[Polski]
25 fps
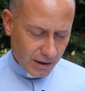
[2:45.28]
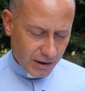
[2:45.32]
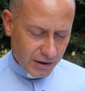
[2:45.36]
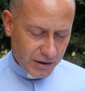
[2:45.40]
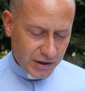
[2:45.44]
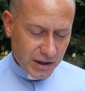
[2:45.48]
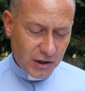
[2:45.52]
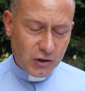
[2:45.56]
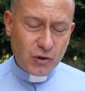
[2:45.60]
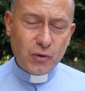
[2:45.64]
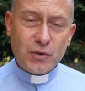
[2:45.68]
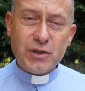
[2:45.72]

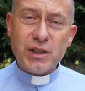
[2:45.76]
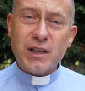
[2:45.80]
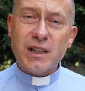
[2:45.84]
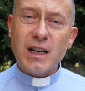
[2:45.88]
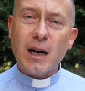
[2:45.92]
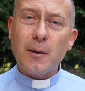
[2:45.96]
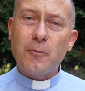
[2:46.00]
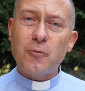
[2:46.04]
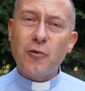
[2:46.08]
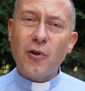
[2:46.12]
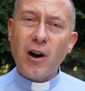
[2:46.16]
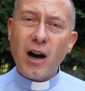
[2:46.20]
Niektórzy
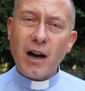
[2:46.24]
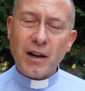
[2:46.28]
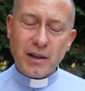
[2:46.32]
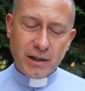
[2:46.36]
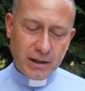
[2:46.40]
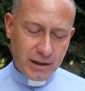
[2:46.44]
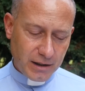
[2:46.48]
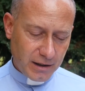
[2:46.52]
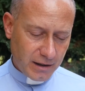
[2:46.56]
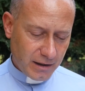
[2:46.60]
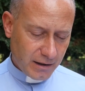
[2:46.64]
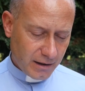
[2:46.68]

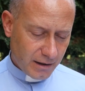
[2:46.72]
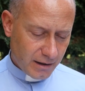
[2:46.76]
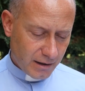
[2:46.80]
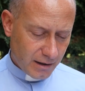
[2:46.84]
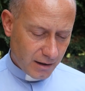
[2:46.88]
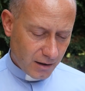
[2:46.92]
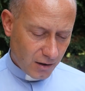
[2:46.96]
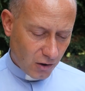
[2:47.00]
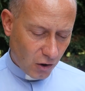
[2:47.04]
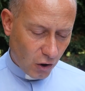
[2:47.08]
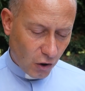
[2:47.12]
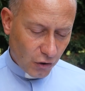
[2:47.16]
kapłani
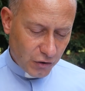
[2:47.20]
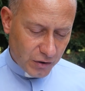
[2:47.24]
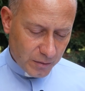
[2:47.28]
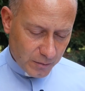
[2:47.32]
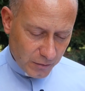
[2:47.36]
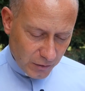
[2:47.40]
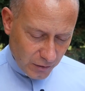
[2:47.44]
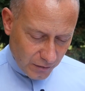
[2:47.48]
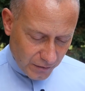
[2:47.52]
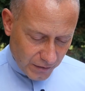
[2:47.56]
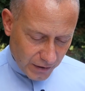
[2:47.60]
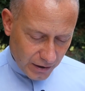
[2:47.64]

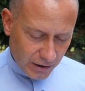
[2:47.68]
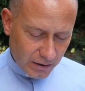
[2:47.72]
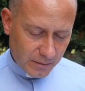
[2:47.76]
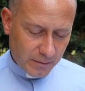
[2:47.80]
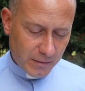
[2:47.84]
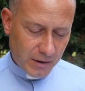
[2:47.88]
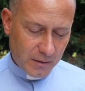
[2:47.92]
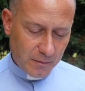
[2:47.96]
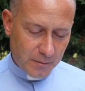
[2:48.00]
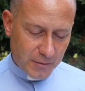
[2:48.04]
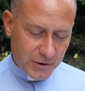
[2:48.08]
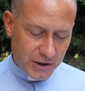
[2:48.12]
odmówią
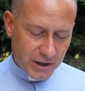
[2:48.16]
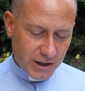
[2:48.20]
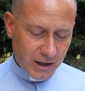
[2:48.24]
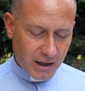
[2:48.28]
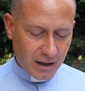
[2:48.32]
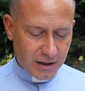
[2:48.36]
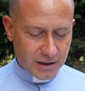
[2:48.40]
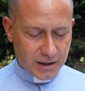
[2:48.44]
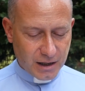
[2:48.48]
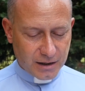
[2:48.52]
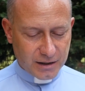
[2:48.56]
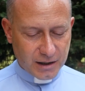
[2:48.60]

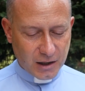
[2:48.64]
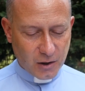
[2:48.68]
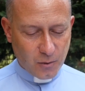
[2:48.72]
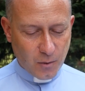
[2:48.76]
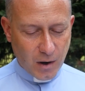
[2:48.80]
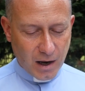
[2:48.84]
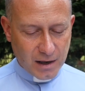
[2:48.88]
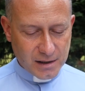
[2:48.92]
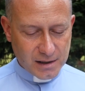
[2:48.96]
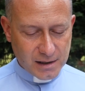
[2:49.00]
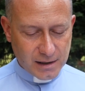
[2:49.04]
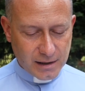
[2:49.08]
przyjęcia tej
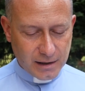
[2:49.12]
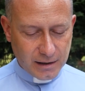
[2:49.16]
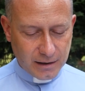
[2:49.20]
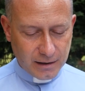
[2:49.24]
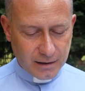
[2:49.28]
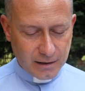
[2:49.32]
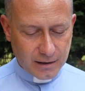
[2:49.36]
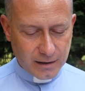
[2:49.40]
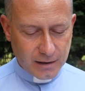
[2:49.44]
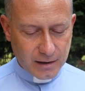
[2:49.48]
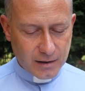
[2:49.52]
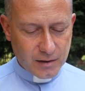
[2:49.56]
łaski
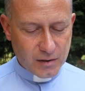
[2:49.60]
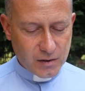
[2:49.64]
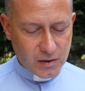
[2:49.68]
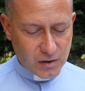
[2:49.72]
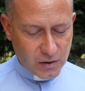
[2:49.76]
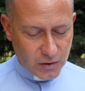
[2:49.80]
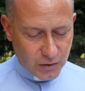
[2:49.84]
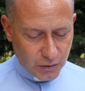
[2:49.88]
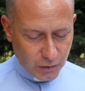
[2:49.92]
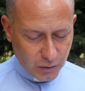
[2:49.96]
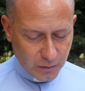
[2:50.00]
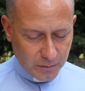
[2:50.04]

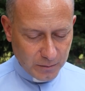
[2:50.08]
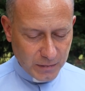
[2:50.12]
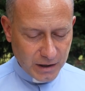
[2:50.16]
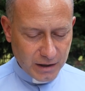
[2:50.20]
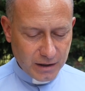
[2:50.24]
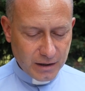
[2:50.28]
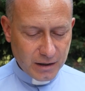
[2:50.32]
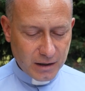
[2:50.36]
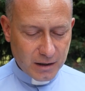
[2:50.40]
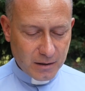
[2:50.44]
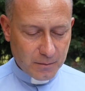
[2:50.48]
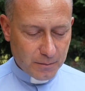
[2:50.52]
z
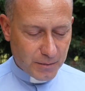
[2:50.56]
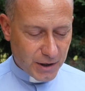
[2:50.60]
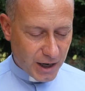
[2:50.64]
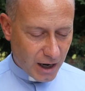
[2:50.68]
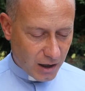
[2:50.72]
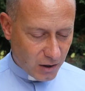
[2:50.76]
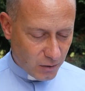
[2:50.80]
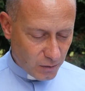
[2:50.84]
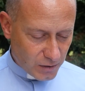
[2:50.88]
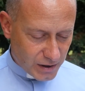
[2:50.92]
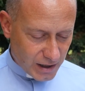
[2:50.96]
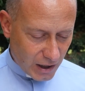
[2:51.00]
dumy,
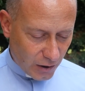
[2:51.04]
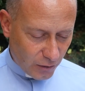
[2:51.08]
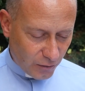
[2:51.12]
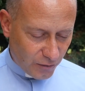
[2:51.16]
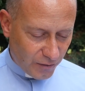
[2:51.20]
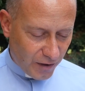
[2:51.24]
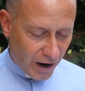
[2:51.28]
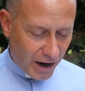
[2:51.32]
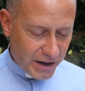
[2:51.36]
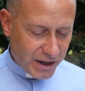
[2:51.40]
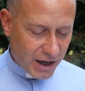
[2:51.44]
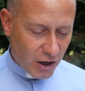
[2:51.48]
braku
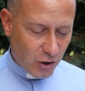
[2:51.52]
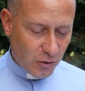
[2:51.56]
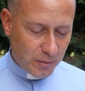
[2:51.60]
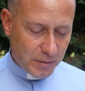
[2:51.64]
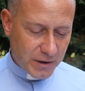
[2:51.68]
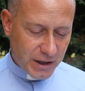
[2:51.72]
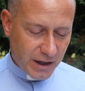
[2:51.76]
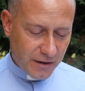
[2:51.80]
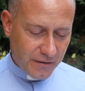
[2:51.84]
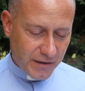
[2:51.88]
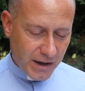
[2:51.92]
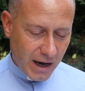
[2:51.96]
zaufania lub
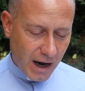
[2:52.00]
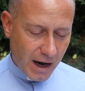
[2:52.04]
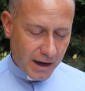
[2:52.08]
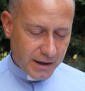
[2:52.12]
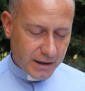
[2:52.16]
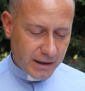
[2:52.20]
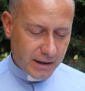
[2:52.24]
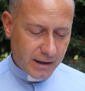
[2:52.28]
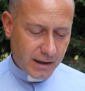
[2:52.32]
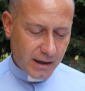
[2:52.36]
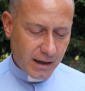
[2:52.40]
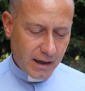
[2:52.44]

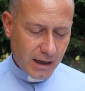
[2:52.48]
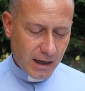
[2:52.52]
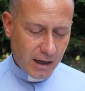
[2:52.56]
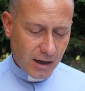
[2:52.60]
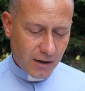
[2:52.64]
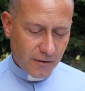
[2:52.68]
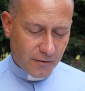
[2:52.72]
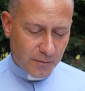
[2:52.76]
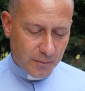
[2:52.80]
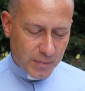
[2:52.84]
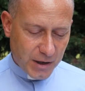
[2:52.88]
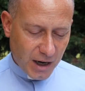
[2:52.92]
niewiary
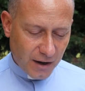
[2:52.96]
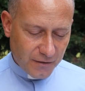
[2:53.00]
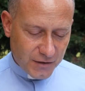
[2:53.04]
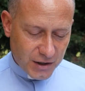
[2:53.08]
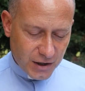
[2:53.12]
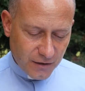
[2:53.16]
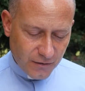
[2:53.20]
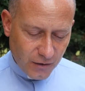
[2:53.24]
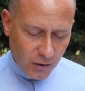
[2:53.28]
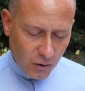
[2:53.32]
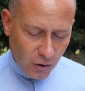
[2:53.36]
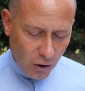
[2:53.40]
w
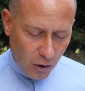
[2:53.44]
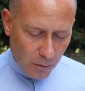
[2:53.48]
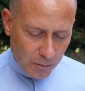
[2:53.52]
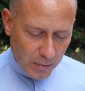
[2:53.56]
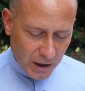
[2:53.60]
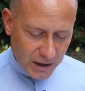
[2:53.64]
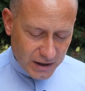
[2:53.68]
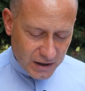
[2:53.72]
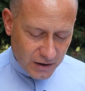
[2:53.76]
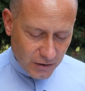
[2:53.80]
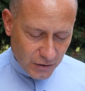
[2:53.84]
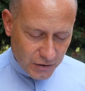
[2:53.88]
prawdziwą
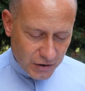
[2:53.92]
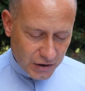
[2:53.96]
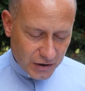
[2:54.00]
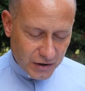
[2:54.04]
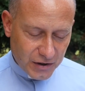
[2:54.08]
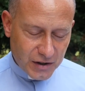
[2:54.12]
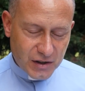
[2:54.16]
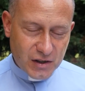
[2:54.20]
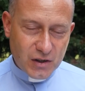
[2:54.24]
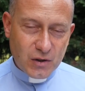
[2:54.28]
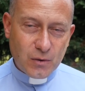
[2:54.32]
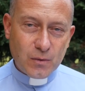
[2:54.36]
obecność
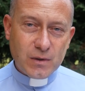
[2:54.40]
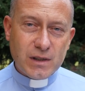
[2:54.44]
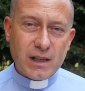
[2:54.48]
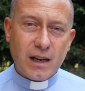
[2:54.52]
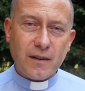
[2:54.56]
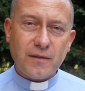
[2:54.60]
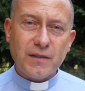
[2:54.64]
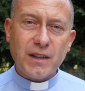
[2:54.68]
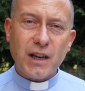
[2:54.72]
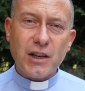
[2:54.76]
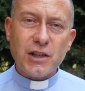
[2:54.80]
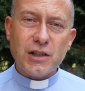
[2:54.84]

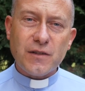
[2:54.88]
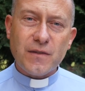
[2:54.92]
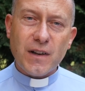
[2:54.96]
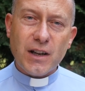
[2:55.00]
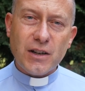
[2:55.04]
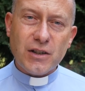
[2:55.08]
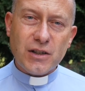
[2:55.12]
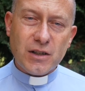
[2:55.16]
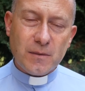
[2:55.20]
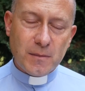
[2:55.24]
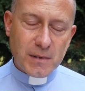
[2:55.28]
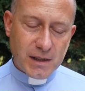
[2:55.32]
Chrystusa w
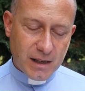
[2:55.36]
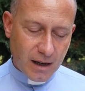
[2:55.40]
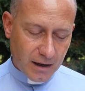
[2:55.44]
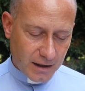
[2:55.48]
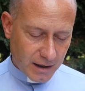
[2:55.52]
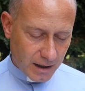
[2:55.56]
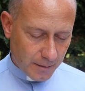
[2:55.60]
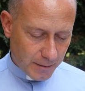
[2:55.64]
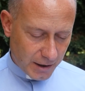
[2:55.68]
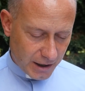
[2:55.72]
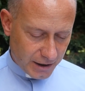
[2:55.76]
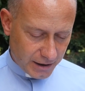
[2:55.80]
Najświętszym
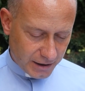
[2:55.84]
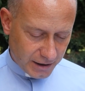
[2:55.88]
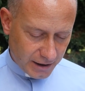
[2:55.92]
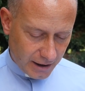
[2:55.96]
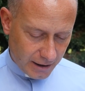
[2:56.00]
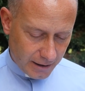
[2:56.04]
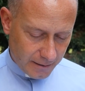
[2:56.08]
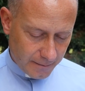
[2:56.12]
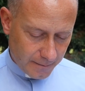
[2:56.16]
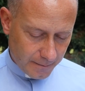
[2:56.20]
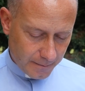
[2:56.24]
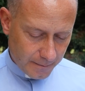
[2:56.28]

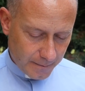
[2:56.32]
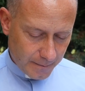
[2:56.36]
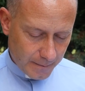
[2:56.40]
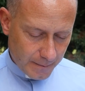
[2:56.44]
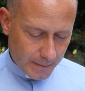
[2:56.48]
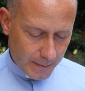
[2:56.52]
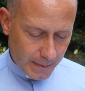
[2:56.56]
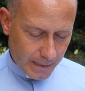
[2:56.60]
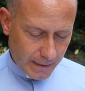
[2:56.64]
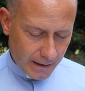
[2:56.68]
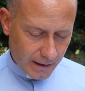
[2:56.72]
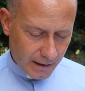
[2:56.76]
Sakramencie.
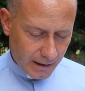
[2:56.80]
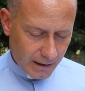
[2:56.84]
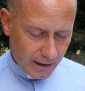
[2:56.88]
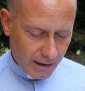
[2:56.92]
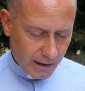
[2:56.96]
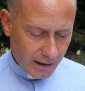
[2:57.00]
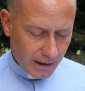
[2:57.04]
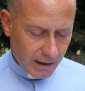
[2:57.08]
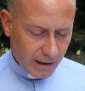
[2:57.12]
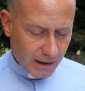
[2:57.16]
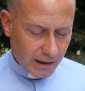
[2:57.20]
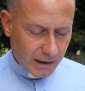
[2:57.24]

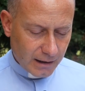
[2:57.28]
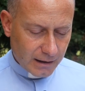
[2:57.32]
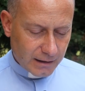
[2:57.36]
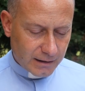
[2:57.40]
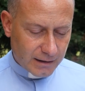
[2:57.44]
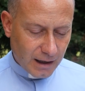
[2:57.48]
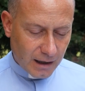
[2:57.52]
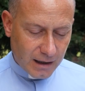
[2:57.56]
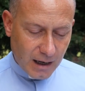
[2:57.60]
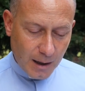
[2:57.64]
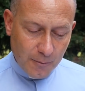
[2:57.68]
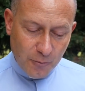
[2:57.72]

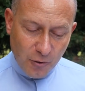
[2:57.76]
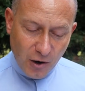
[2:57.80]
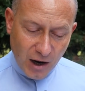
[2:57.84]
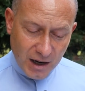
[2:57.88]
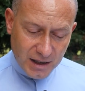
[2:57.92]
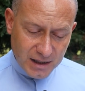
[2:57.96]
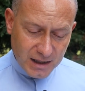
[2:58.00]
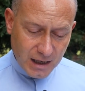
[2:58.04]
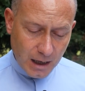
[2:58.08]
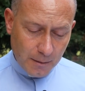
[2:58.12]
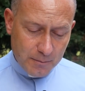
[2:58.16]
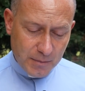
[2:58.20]
Ta
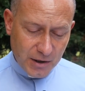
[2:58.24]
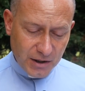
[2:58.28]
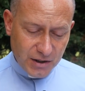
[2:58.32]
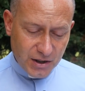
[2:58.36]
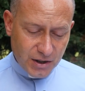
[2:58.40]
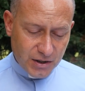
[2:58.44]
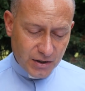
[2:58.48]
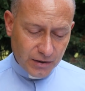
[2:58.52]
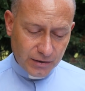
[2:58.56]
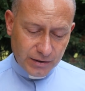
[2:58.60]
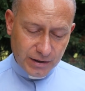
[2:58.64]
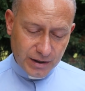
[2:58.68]
kapłańska
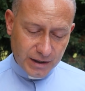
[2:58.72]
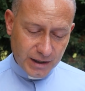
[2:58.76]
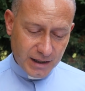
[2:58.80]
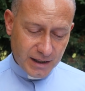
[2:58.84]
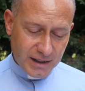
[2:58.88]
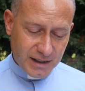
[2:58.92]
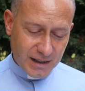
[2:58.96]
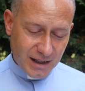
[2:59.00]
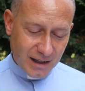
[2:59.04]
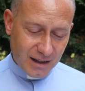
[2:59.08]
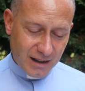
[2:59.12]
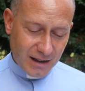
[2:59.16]

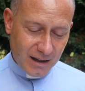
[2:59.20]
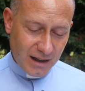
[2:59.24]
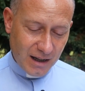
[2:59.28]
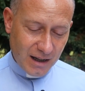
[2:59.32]
pięćdziesiątnica